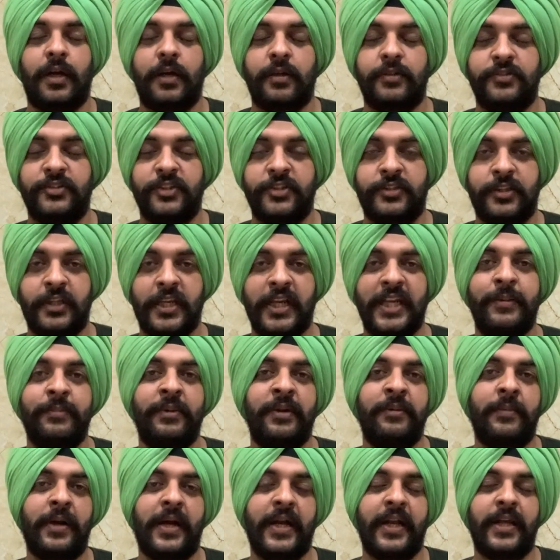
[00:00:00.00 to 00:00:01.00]
जितने भी
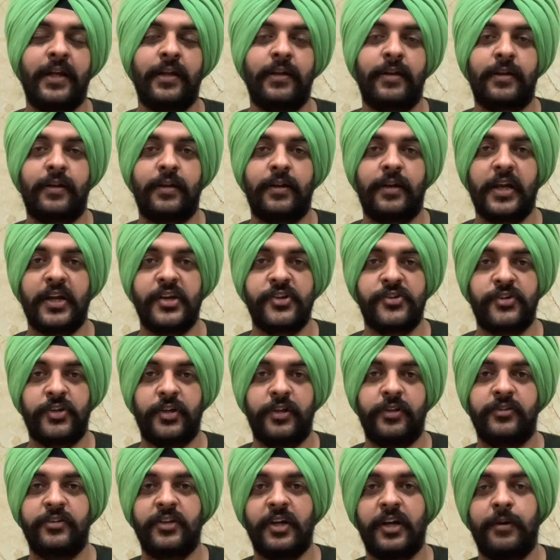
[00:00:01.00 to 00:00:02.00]

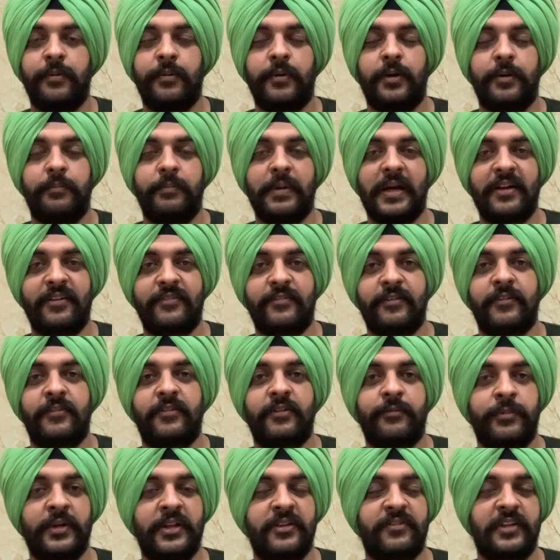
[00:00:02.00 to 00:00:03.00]
मेडिकेशन या मेडिसिन
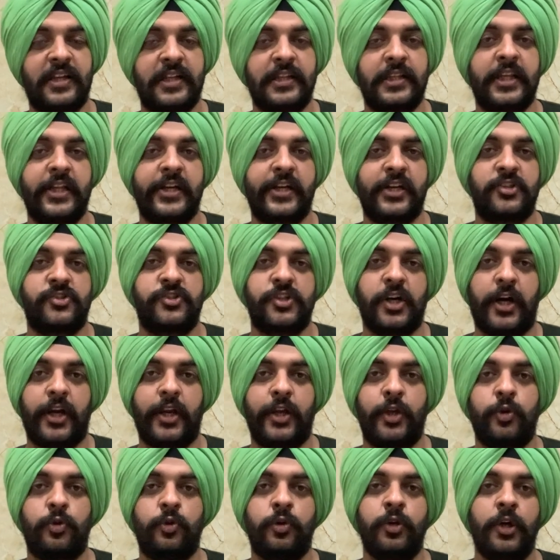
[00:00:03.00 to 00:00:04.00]
अपने साथ लेकर जा
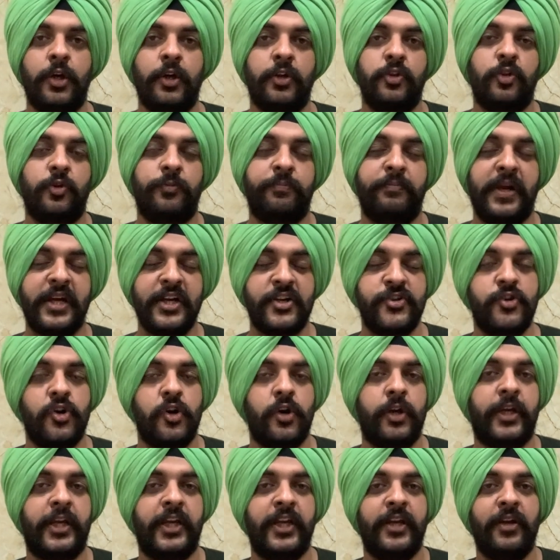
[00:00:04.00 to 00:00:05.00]
रहे हो तो मेक श्योर
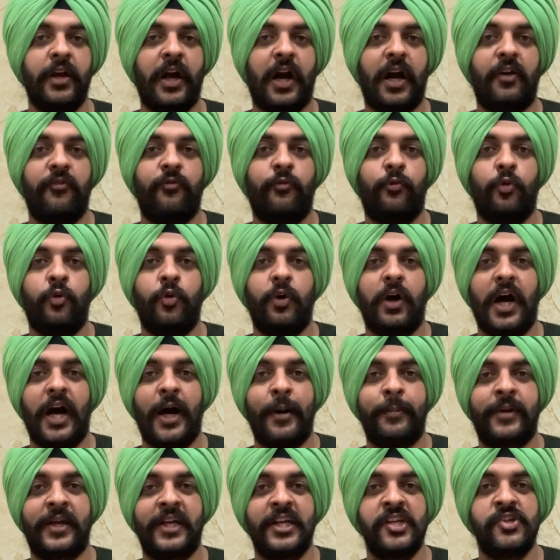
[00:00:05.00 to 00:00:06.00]
sure कि वो आपके